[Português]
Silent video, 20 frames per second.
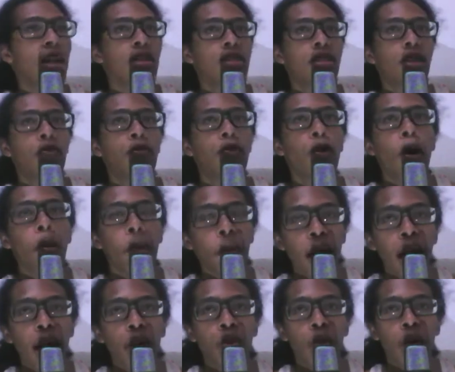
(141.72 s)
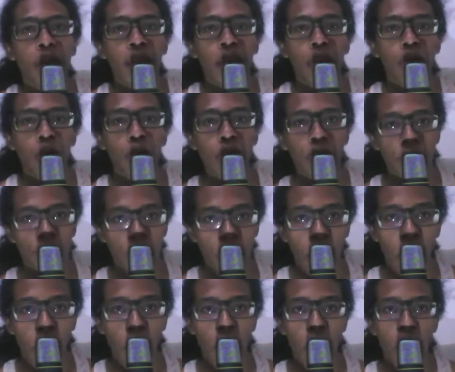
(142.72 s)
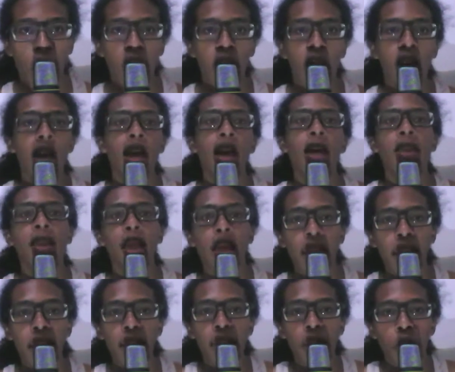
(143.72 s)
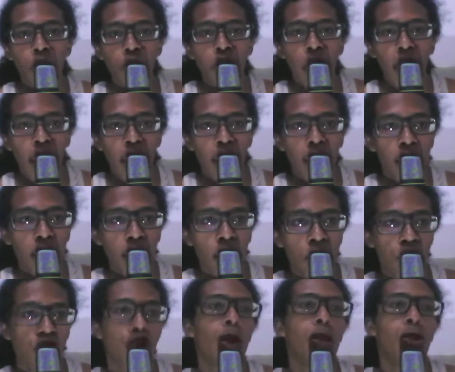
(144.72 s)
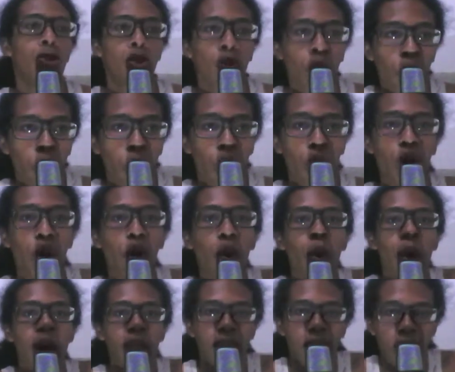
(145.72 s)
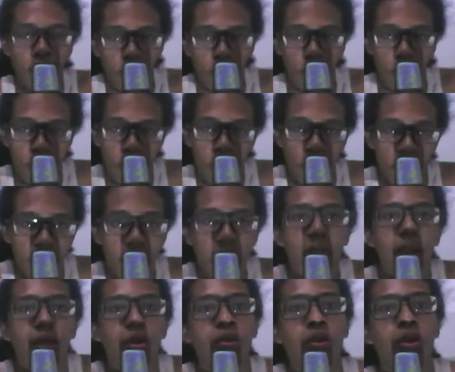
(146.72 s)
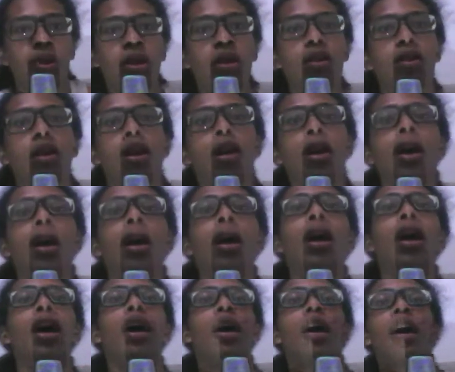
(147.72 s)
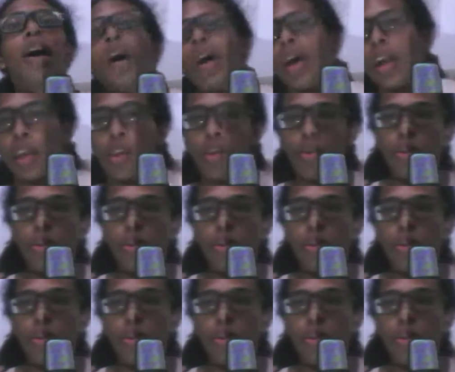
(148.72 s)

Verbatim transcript: que ser formado em atuação e tem que ter o DRT de ator ou atriz, tá certo? E